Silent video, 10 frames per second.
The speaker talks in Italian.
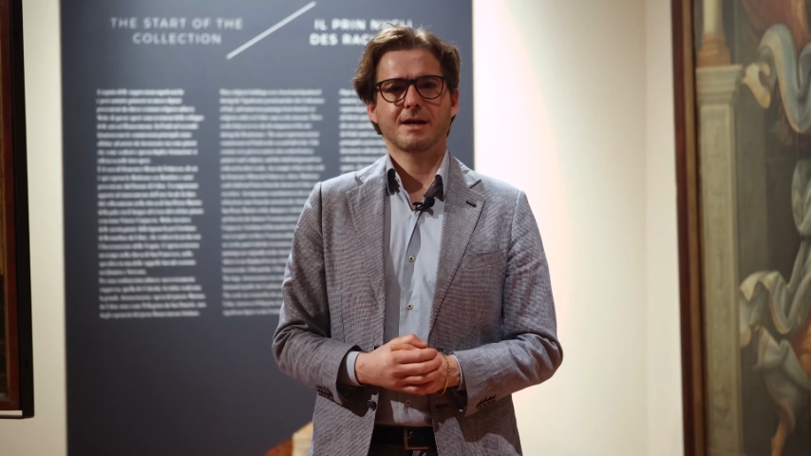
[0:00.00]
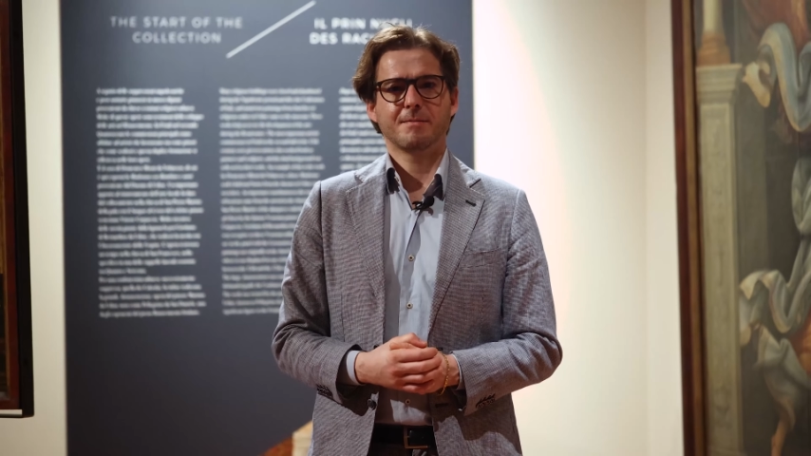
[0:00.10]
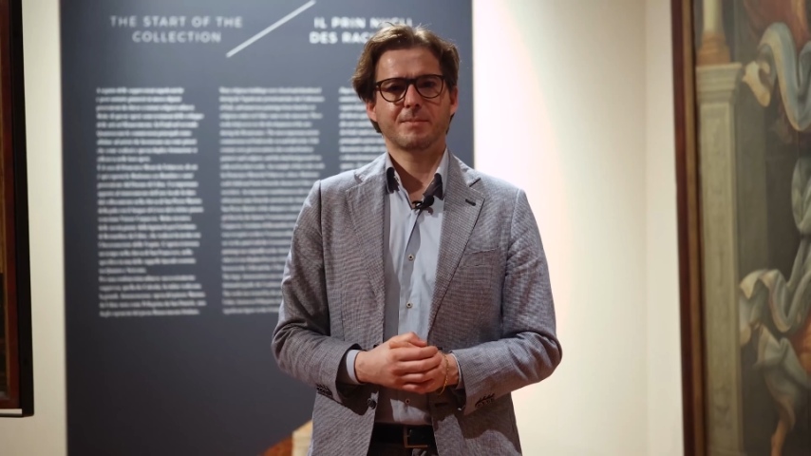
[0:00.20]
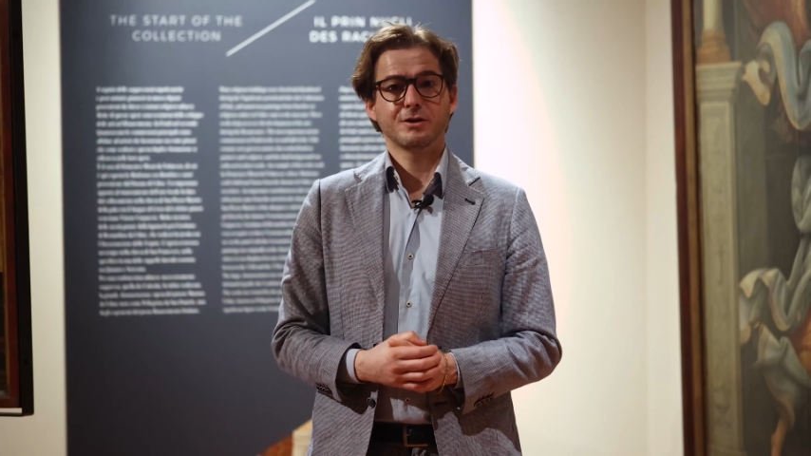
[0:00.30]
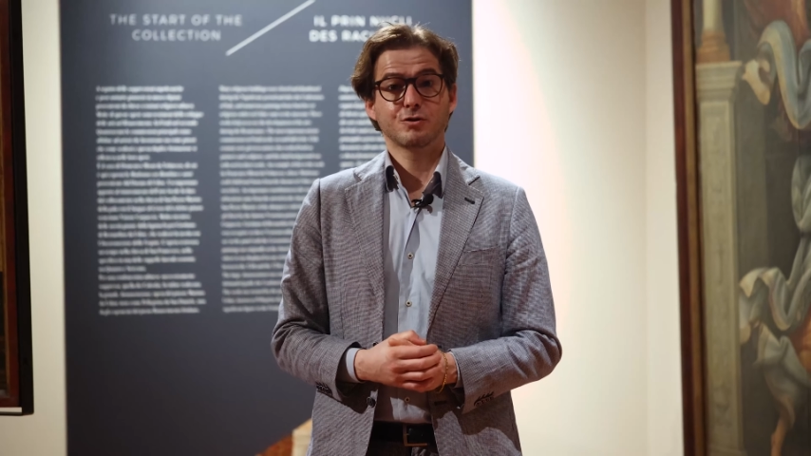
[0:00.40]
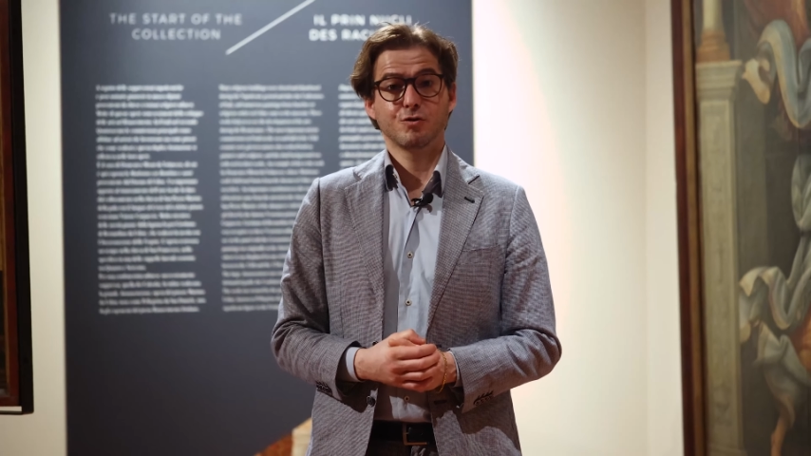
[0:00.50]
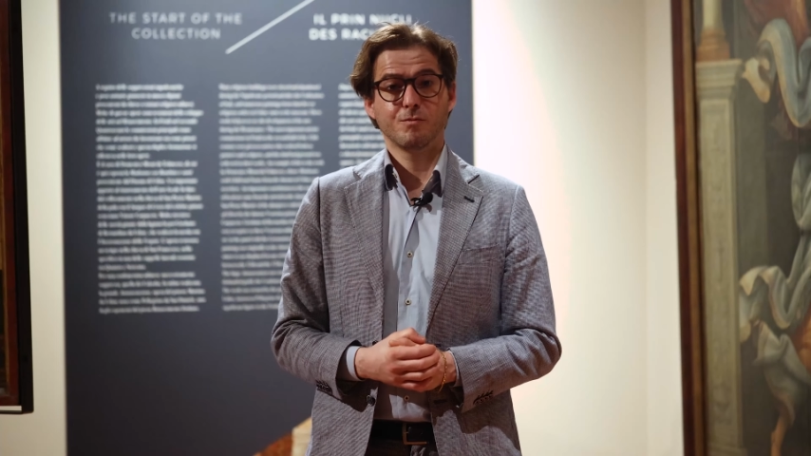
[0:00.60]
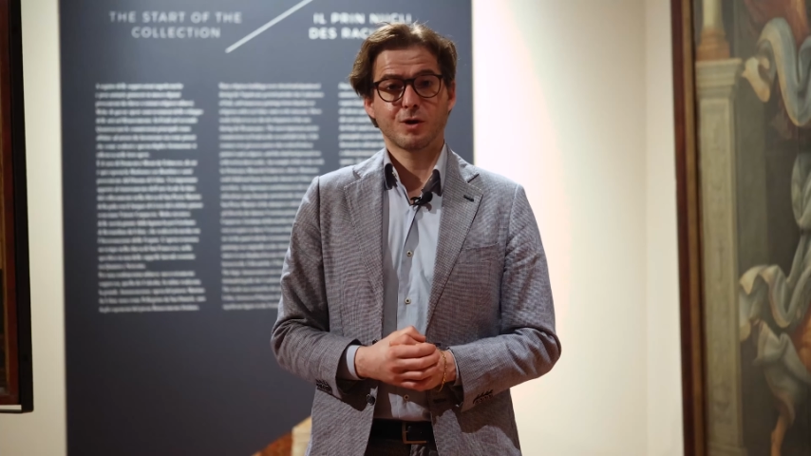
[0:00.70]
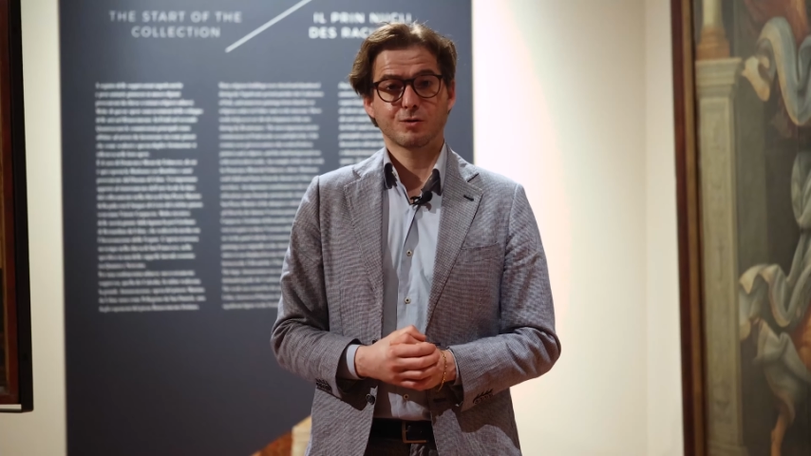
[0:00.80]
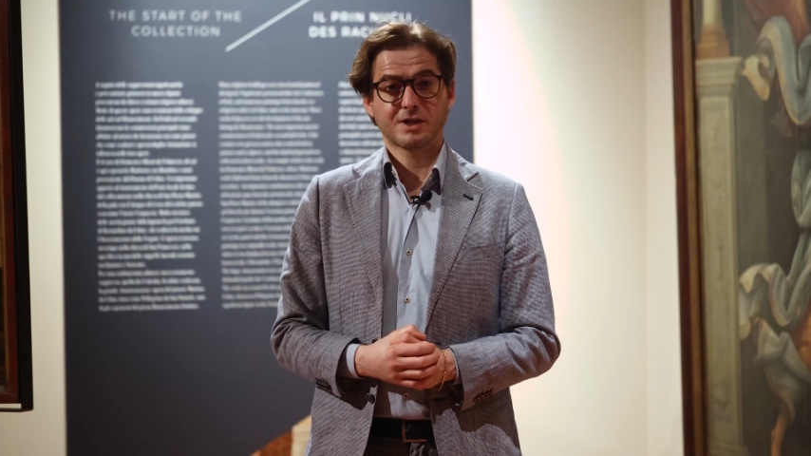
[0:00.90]
capriccio
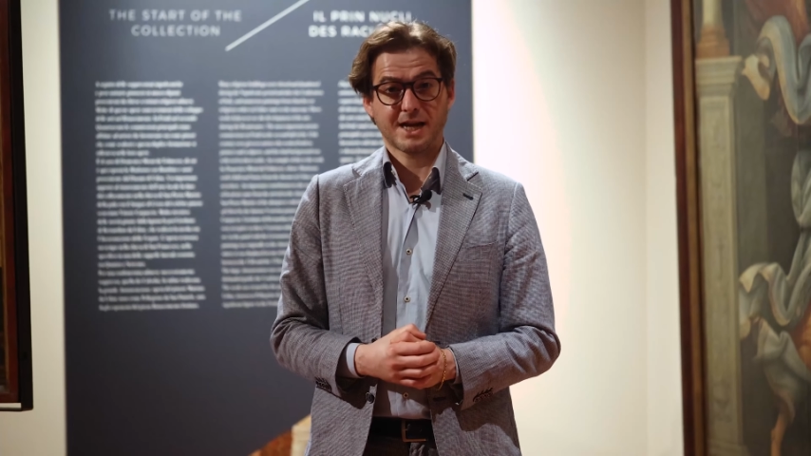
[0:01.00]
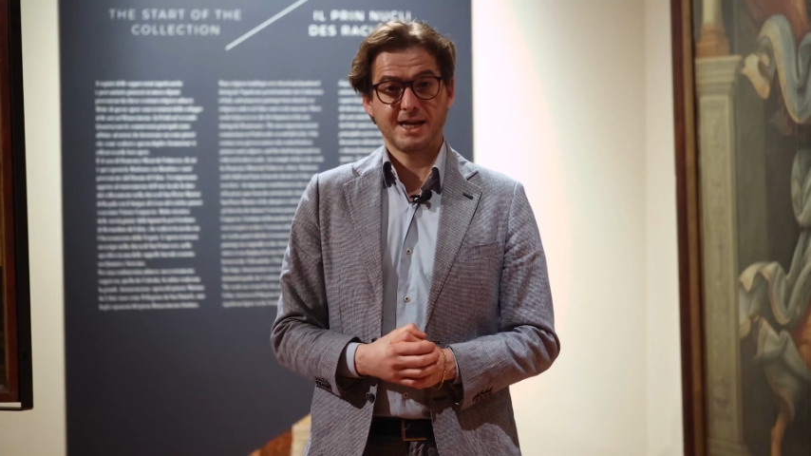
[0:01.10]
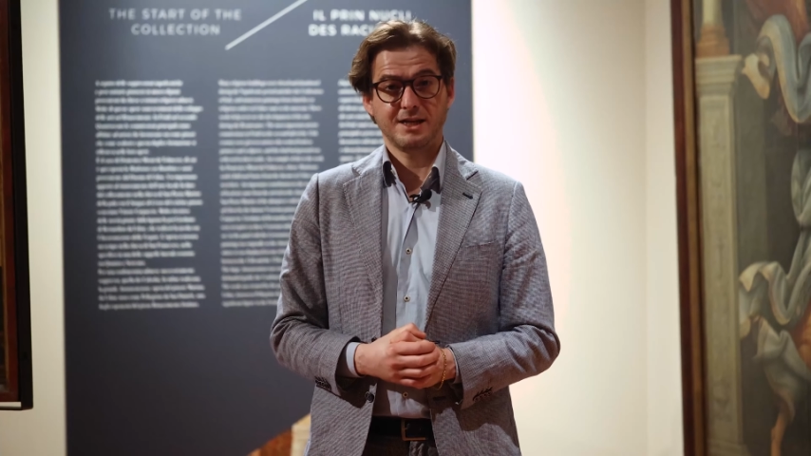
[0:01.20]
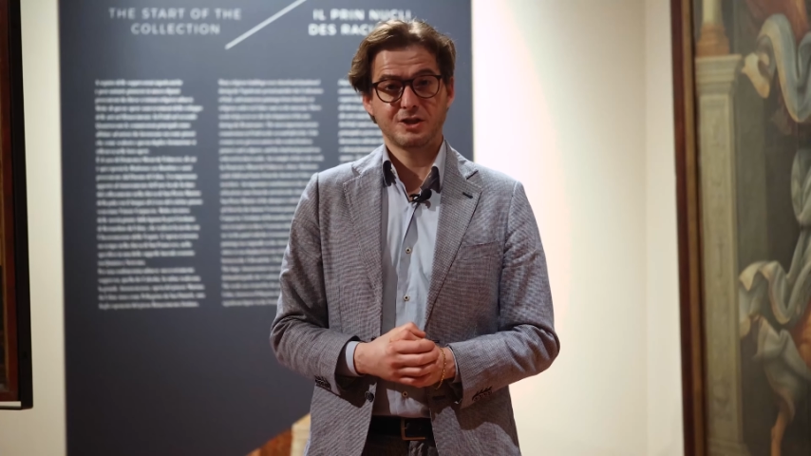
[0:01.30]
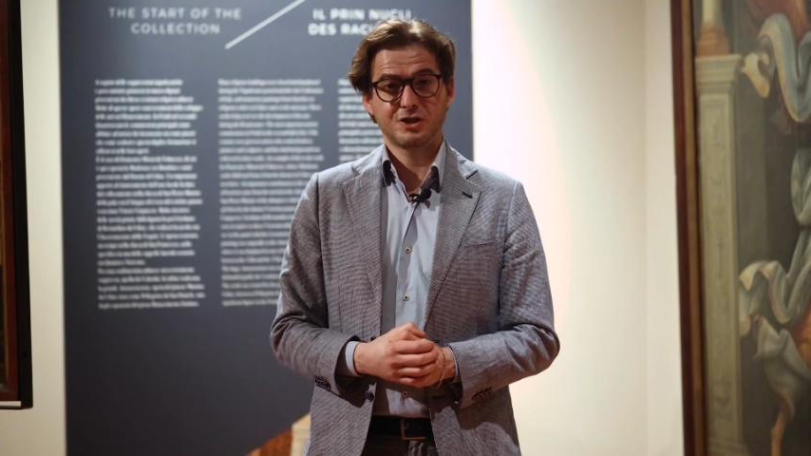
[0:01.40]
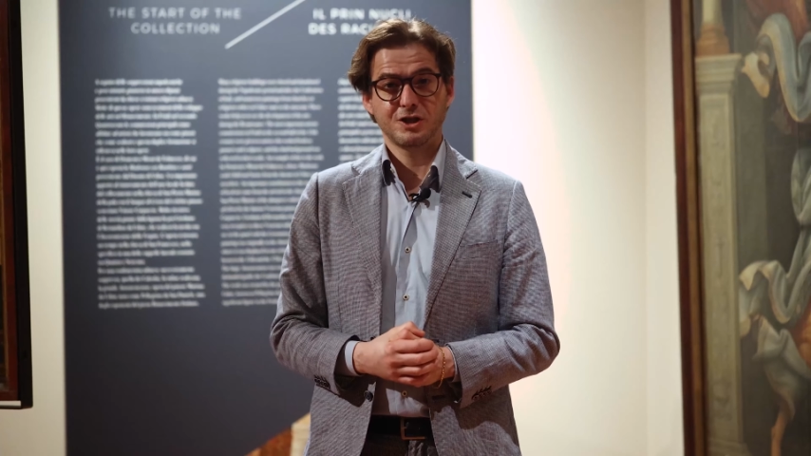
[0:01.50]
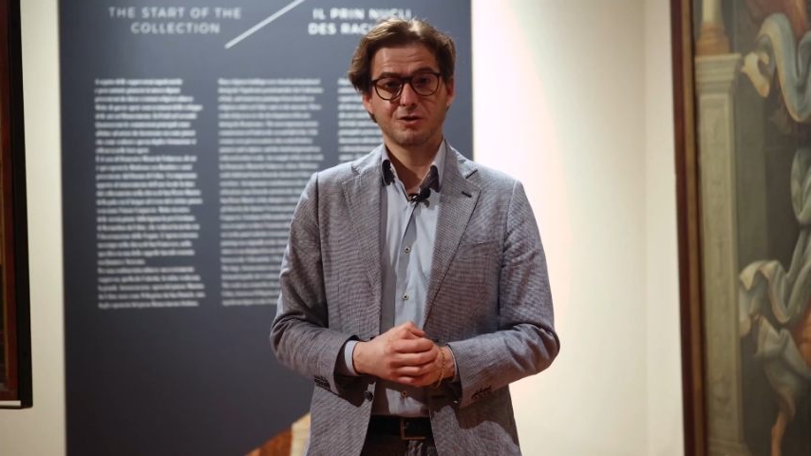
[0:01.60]
numero 13,